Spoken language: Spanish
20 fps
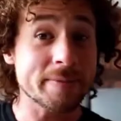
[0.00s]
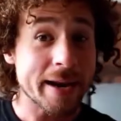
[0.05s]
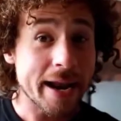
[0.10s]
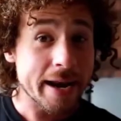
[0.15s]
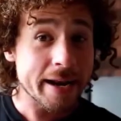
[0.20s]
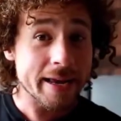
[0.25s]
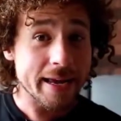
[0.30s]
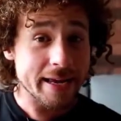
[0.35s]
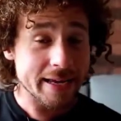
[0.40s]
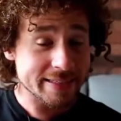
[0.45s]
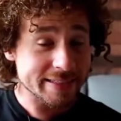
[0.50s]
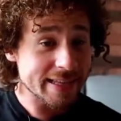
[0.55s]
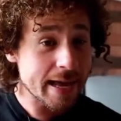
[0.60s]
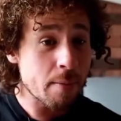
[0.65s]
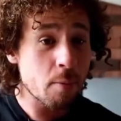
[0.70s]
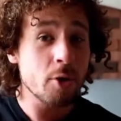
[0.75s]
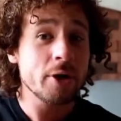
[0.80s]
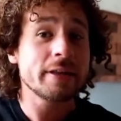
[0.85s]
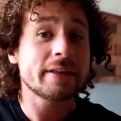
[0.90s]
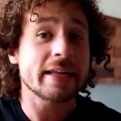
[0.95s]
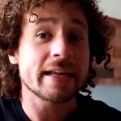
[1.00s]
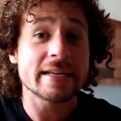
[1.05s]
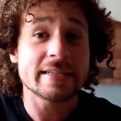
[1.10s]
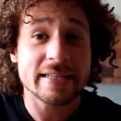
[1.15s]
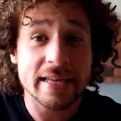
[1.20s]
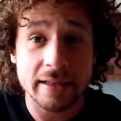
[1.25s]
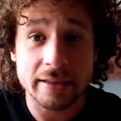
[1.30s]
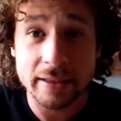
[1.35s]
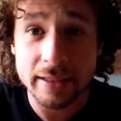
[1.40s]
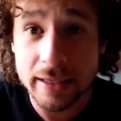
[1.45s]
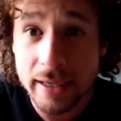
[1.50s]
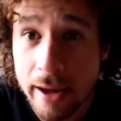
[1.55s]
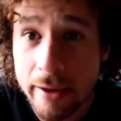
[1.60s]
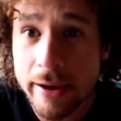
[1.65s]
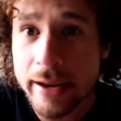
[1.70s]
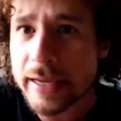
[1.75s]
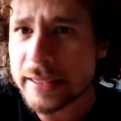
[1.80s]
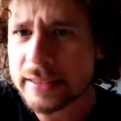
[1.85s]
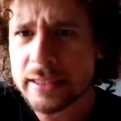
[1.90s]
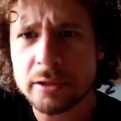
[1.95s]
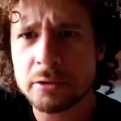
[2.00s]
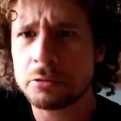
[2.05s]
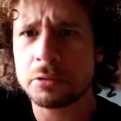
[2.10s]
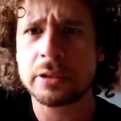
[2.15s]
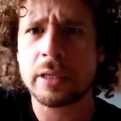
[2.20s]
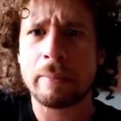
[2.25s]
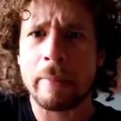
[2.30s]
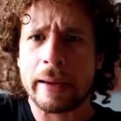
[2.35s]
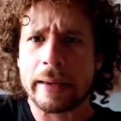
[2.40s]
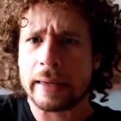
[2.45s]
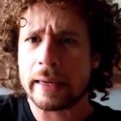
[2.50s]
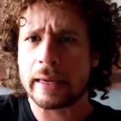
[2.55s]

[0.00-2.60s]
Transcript: verán, está muy interesante. La verdad, este es un tema